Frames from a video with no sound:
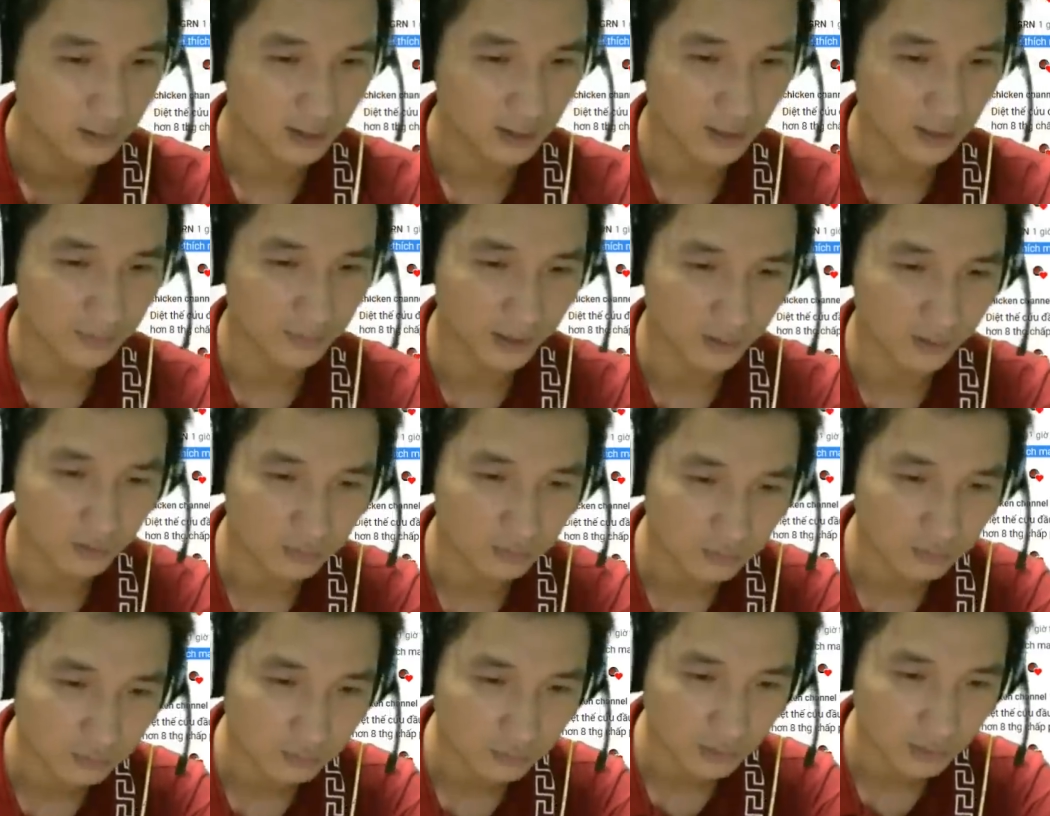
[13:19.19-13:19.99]
là mình
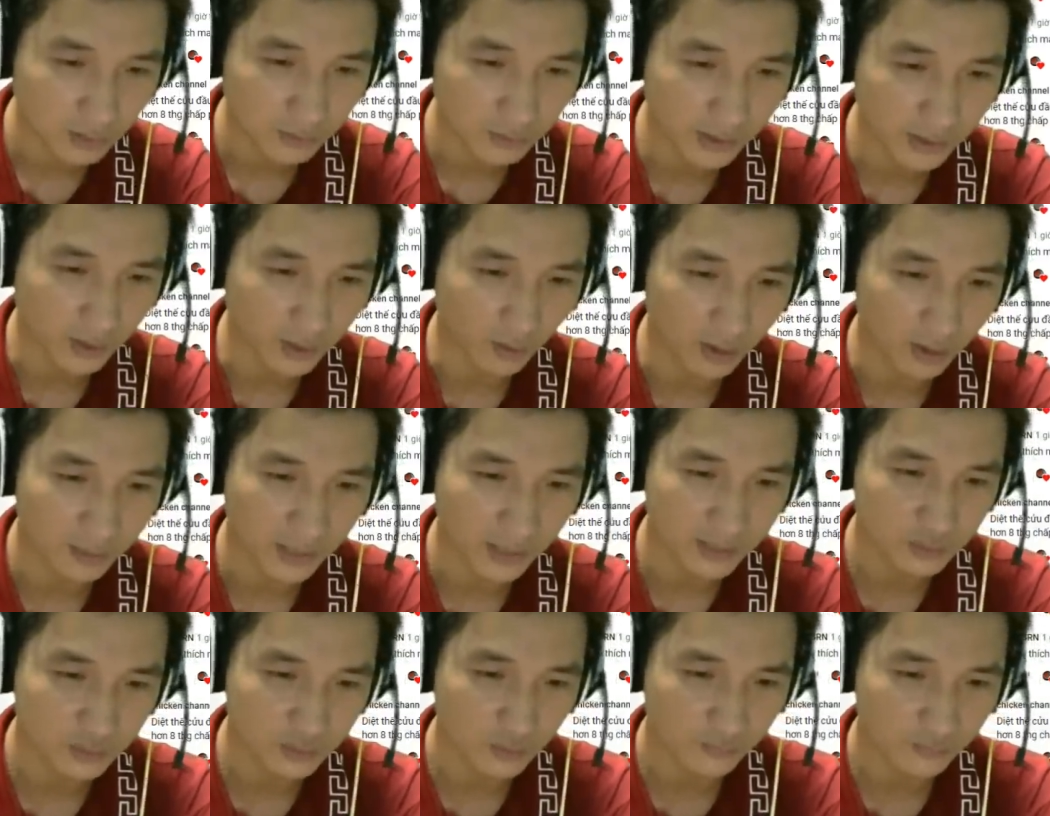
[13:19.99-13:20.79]
cũng không hiểu là
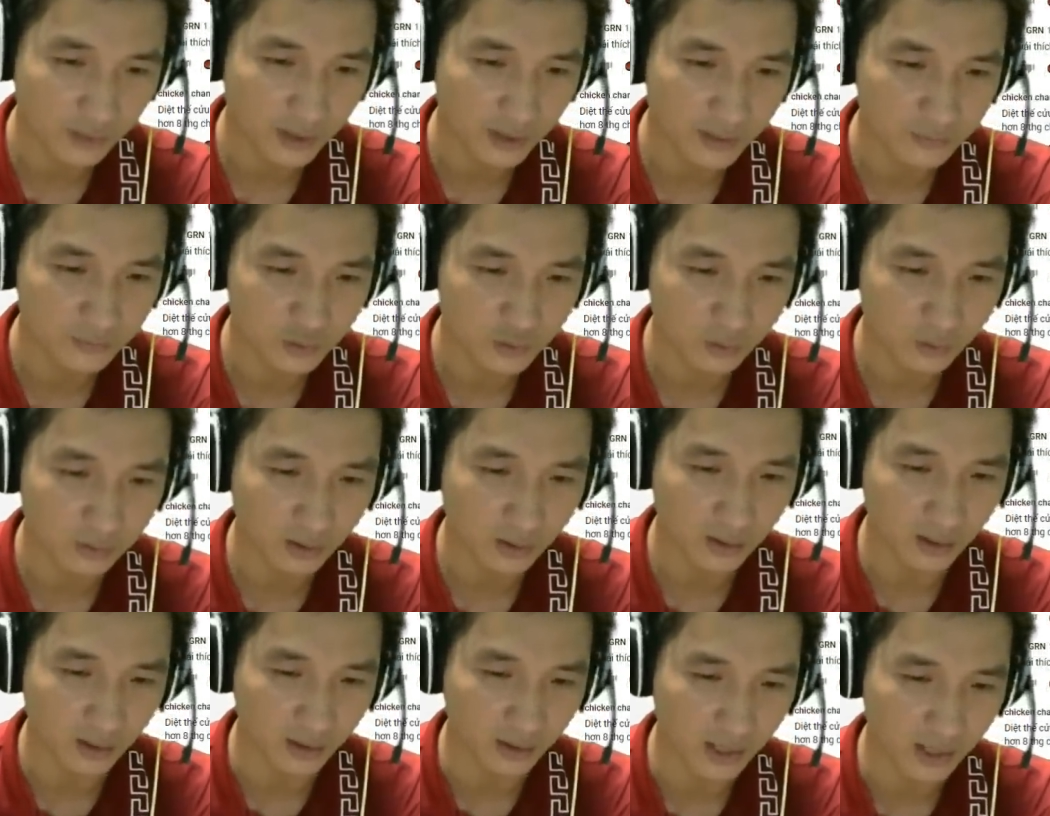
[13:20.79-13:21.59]
ma trúc và kim trúc
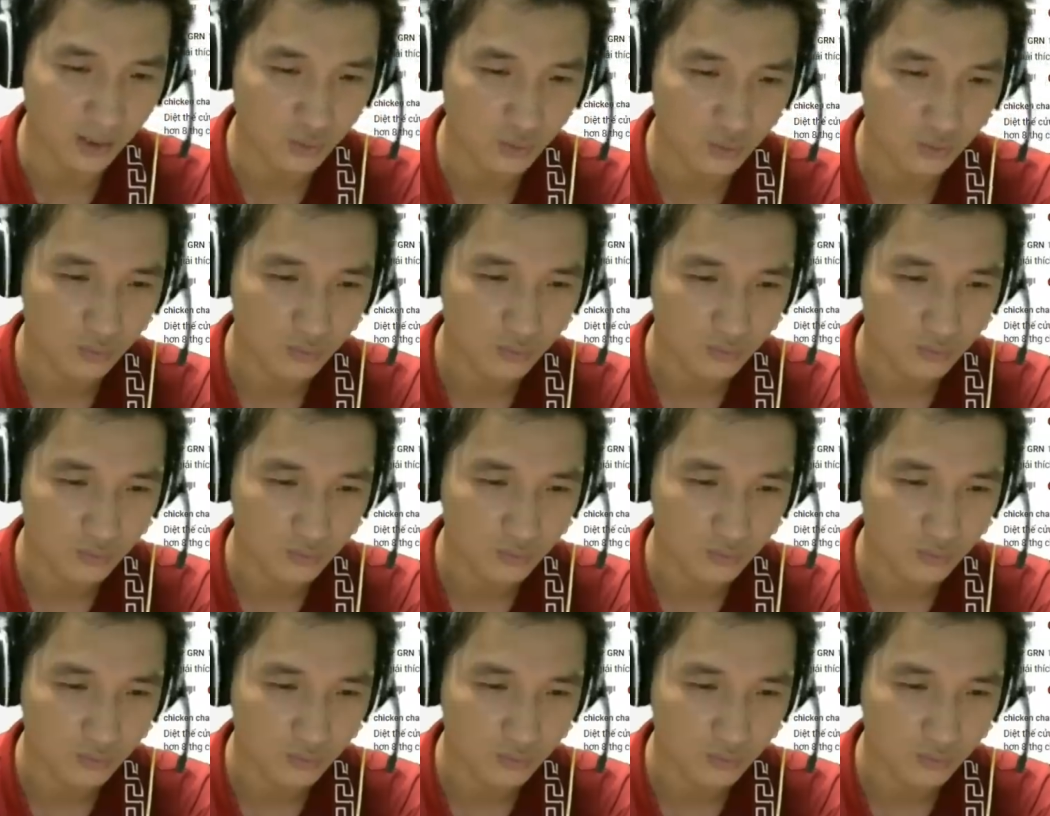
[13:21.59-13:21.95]
nó ở đâu.